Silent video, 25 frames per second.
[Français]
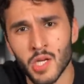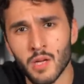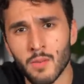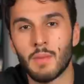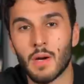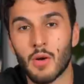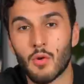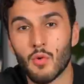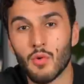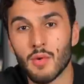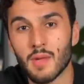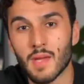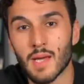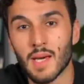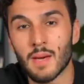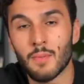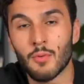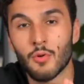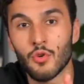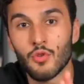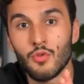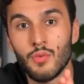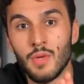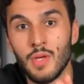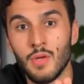Par contre, un
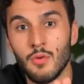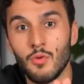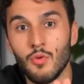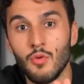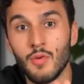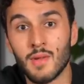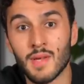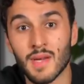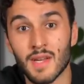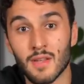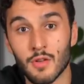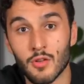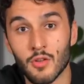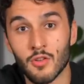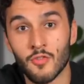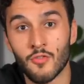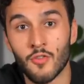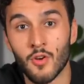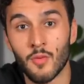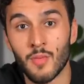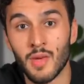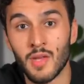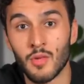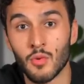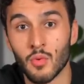produit ultra
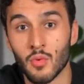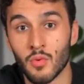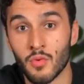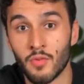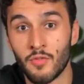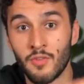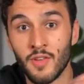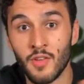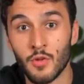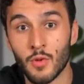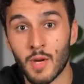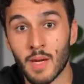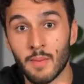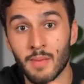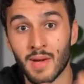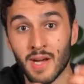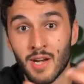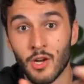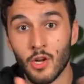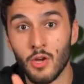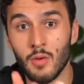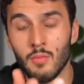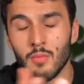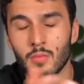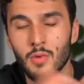transformé, donc fait de la main
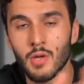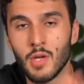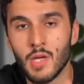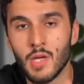de l'homme,